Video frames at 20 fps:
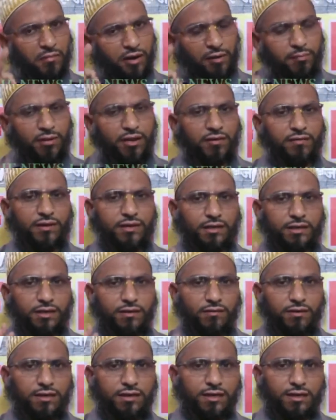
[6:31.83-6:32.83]
मामला वही
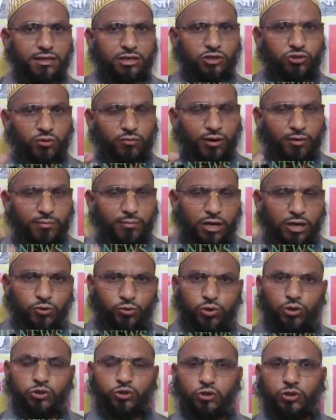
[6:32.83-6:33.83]
के वही है कि जो मामला
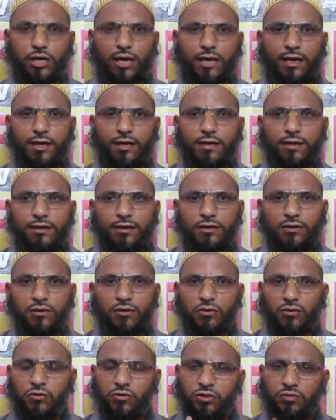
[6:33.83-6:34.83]
खुल चुका है
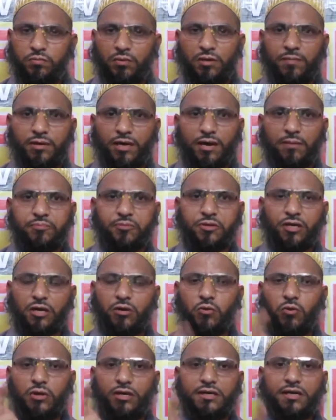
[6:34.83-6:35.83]
उसमें भी अब
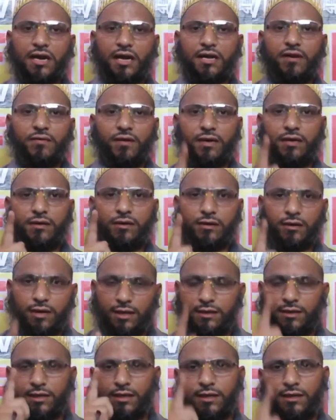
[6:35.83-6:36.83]
तक कोई कार्रवाई
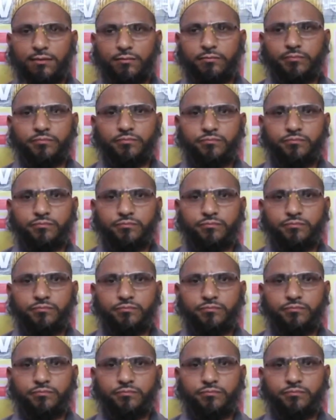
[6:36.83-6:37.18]
नहीं है